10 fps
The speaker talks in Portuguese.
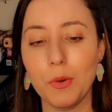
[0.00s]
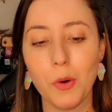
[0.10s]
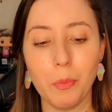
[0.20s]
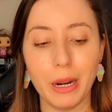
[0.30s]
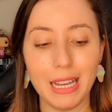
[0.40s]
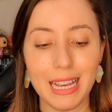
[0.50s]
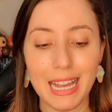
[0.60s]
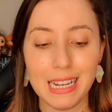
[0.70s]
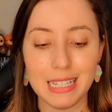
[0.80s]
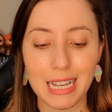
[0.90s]
comprei
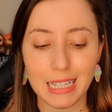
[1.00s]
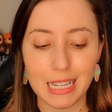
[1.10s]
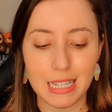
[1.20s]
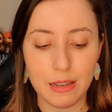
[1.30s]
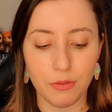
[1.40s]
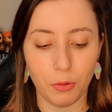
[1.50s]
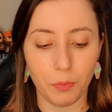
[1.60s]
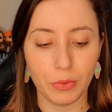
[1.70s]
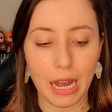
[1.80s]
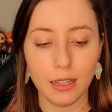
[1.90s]
eles em
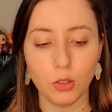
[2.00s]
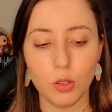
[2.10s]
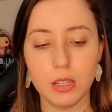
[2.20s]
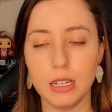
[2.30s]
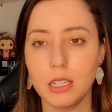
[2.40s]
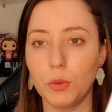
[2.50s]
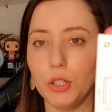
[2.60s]
adesivo, tá? Todos eles são